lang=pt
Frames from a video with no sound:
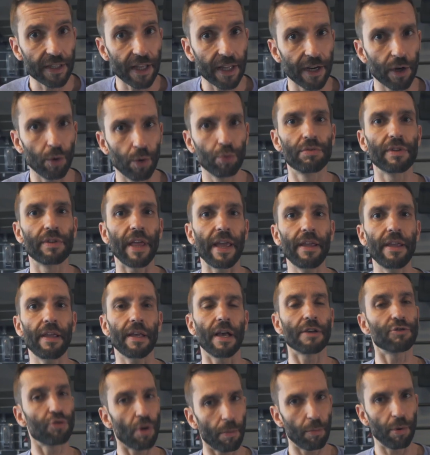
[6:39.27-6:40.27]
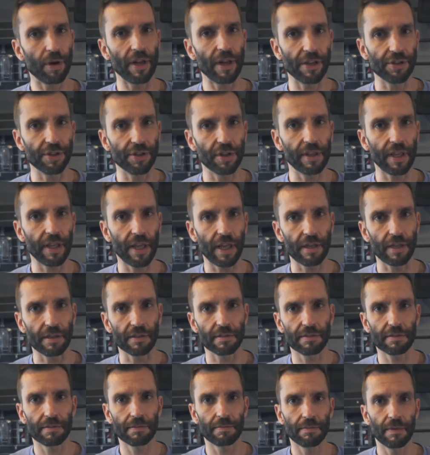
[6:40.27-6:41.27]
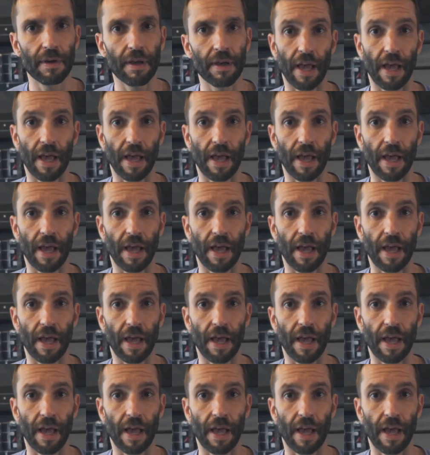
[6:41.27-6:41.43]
ainda não tem a sua bolinha de tênis,